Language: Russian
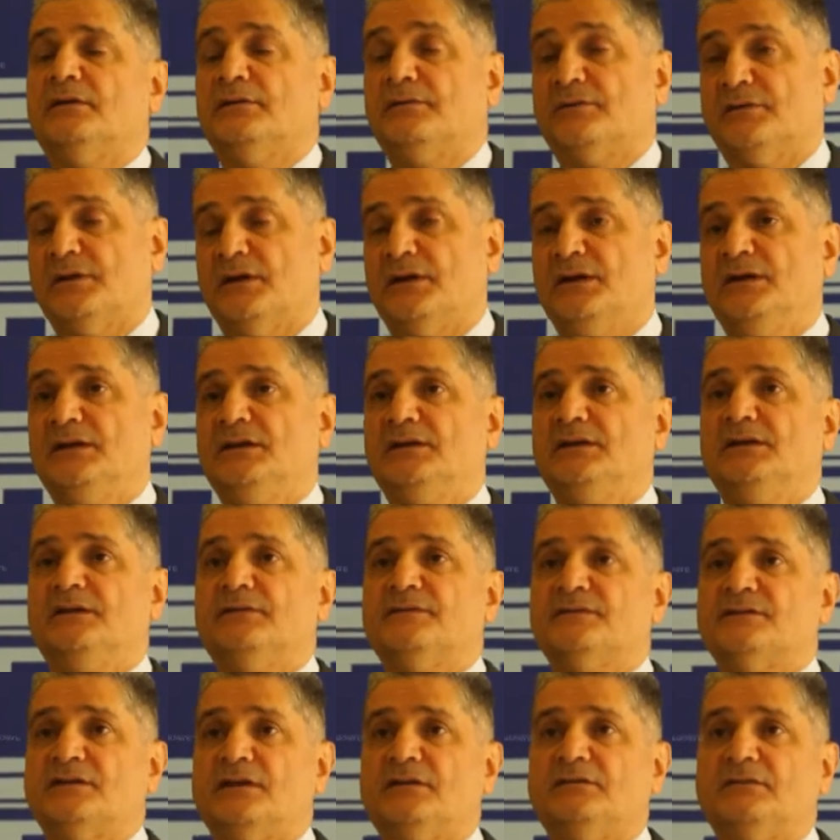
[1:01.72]
в коллегии,
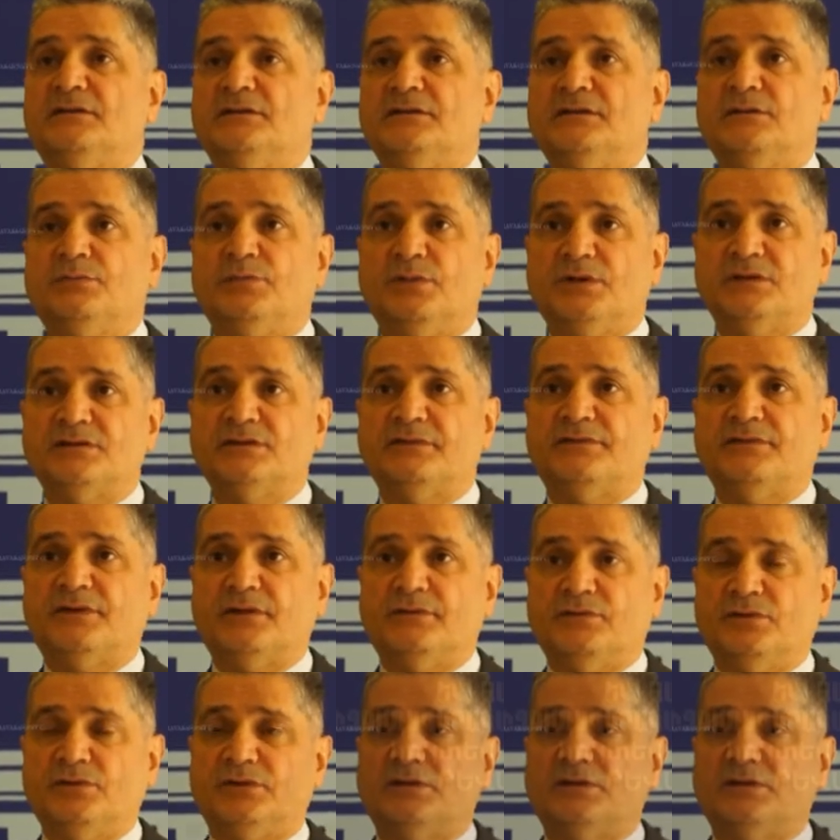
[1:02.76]
в Совете по цифровой